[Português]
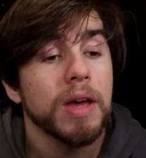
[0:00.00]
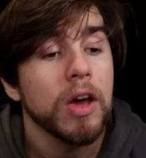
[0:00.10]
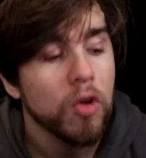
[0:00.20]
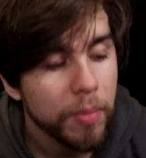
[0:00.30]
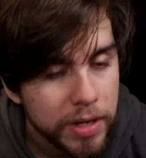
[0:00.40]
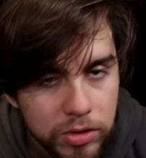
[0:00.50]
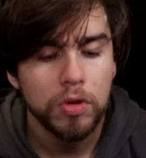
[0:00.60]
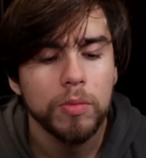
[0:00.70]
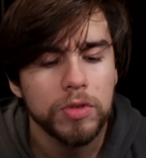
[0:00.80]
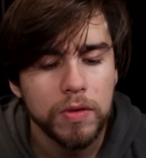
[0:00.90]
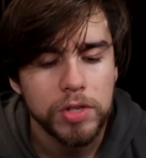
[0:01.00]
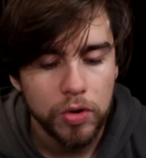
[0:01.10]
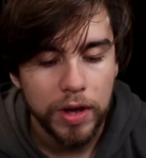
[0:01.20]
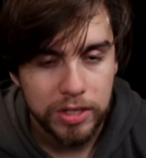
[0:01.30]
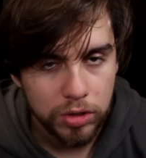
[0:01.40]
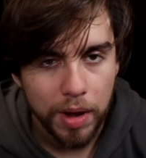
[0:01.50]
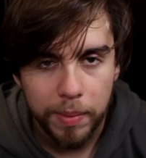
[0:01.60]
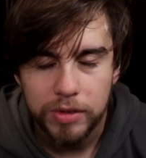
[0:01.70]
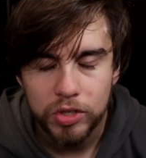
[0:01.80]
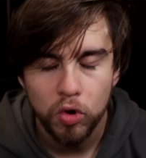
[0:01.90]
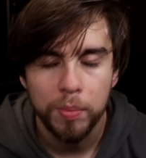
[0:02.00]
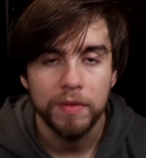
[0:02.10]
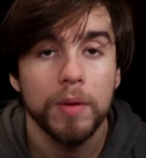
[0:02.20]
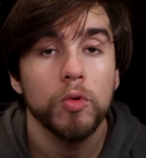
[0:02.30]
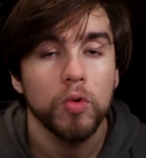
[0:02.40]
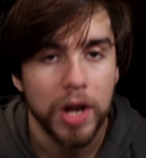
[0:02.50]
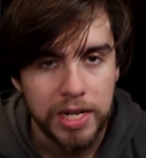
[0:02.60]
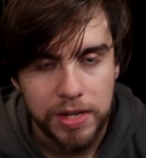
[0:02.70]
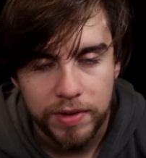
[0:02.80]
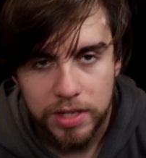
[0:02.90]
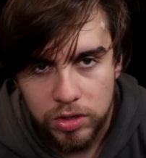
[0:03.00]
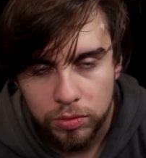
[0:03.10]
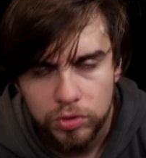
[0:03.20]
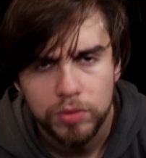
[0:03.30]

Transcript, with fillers: Também recomendo a todo mundo que você conhece tomar banho de roupa. Vamos curar a safadeza do